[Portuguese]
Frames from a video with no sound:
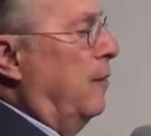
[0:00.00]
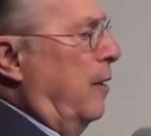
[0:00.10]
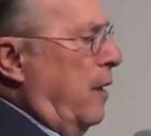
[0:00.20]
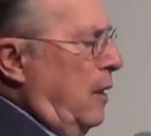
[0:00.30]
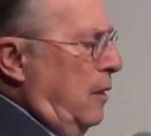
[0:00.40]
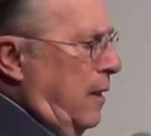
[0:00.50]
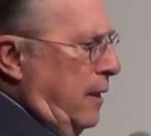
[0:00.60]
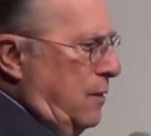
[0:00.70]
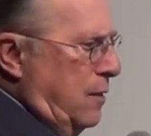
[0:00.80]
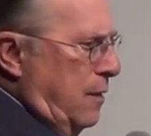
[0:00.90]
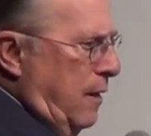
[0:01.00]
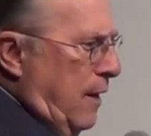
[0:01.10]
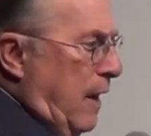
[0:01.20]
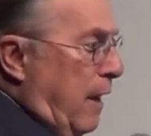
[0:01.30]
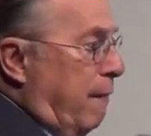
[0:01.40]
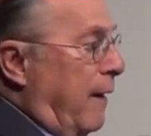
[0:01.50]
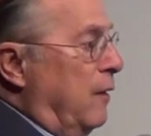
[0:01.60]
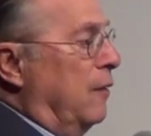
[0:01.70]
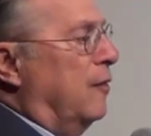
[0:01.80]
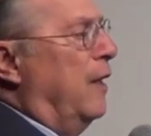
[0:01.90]
essa realidade, vai
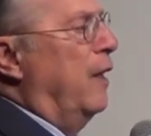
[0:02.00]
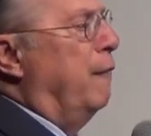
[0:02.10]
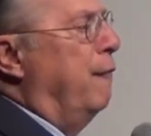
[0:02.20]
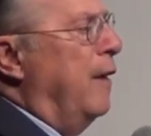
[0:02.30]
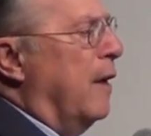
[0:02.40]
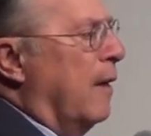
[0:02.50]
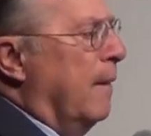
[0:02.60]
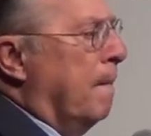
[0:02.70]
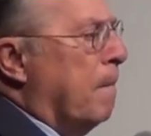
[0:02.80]
descrever